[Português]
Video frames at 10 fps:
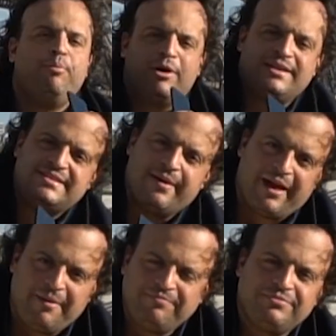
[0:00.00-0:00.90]
Por que
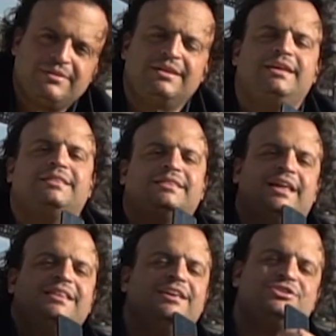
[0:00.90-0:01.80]
será que
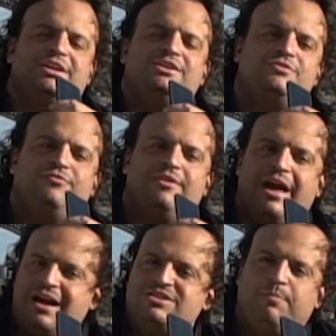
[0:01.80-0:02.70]
tanta gente
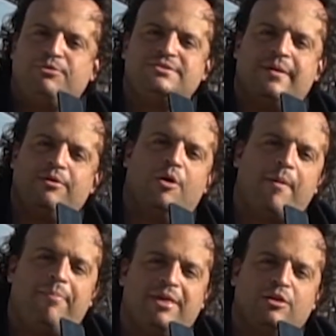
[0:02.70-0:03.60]
viaja para o exterior
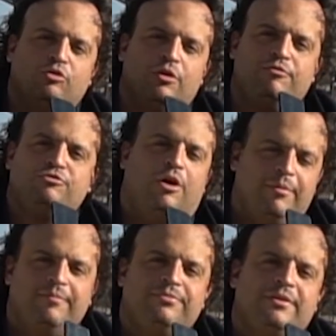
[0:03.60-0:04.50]
para aprender um novo
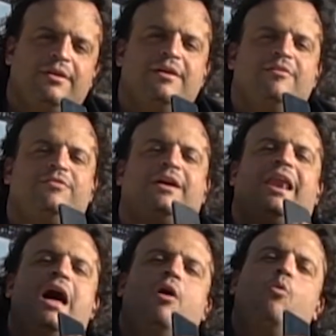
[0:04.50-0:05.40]
idioma?
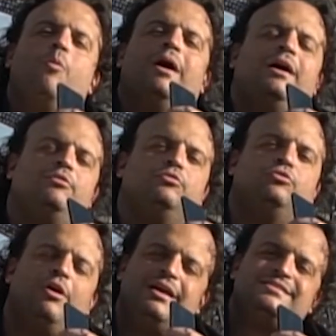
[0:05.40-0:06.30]
Fica lá um ano,
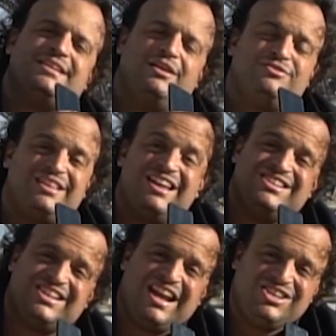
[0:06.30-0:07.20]
dois anos.
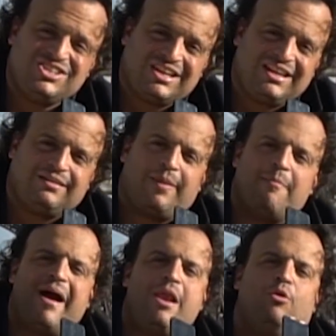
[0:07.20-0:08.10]
Tem gente que
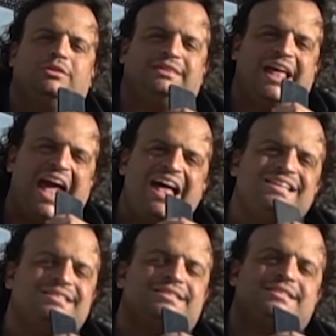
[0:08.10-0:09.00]
trabalhou
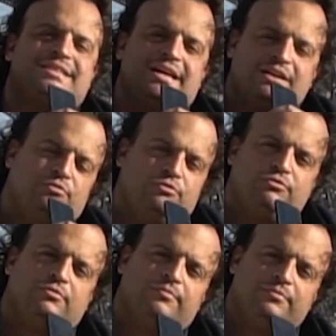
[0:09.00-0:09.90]
dez
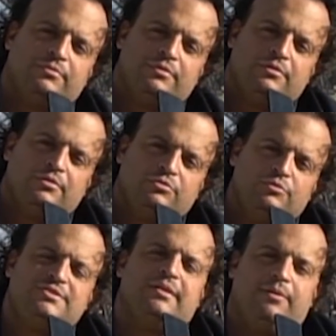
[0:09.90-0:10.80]
anos
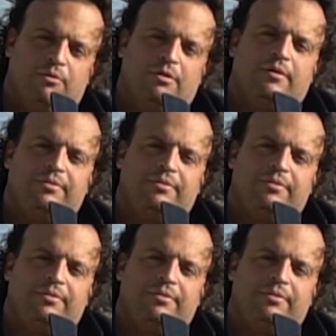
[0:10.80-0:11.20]
no exterior